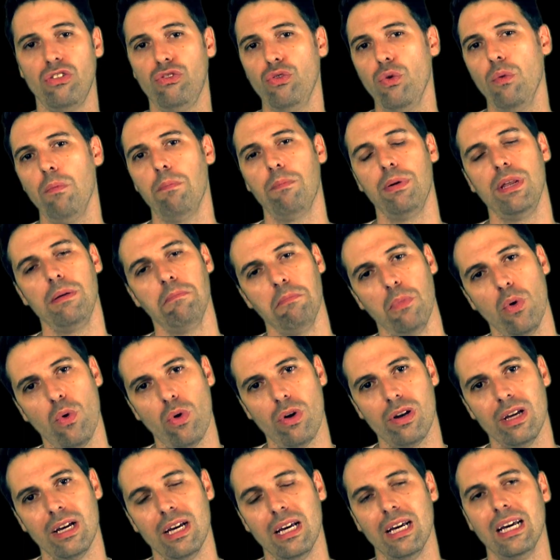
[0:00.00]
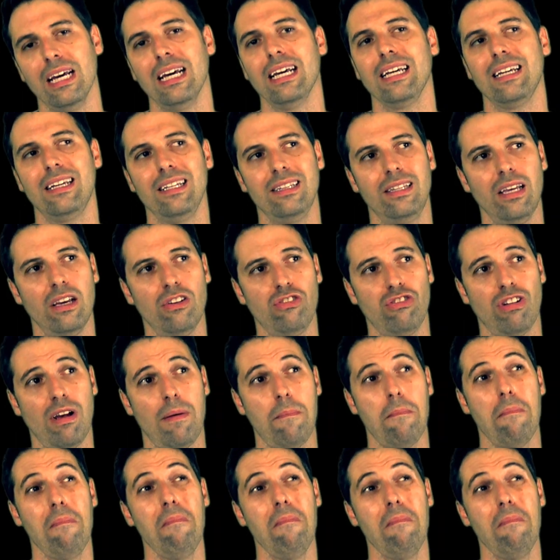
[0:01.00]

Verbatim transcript: é de um primor que deixa